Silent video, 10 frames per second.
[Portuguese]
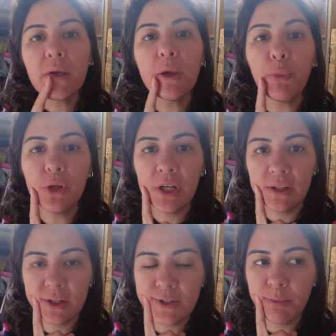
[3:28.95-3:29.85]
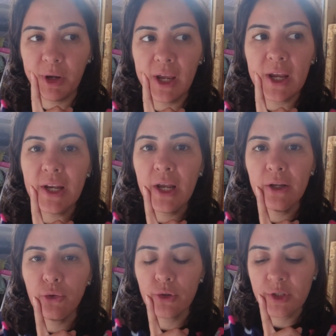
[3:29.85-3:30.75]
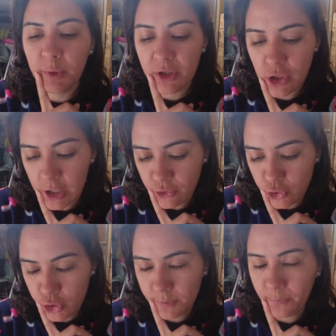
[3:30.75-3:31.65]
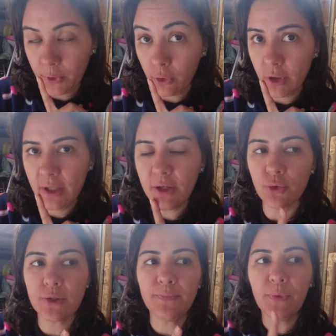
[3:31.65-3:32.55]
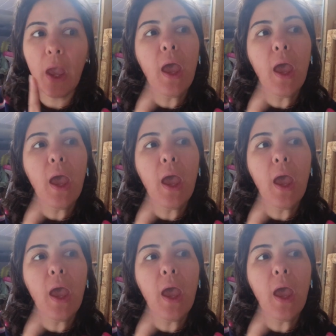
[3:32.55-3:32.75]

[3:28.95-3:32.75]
que poderia trazer para ele e ele trouxe para gente. Glória a Deus.